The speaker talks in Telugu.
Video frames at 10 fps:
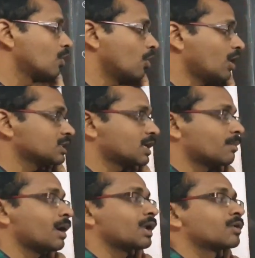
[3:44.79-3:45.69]
లోహ
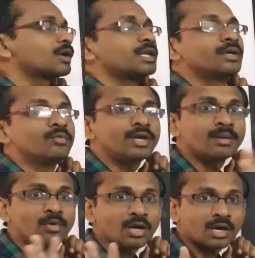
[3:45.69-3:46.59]
ధర్మాలను కలిగి ఉండే
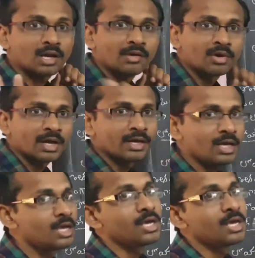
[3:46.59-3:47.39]
మూలకాలే ఉన్నాయి